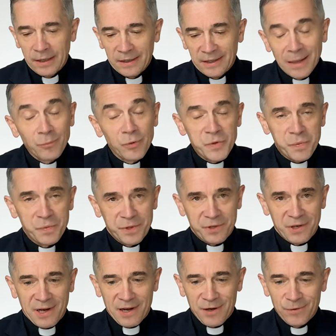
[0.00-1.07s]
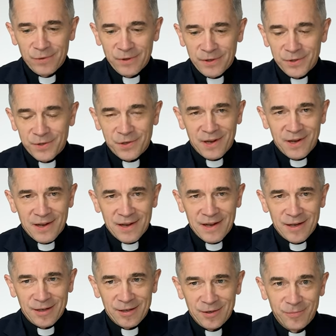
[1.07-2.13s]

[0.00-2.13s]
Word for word: Tam usłyszał, że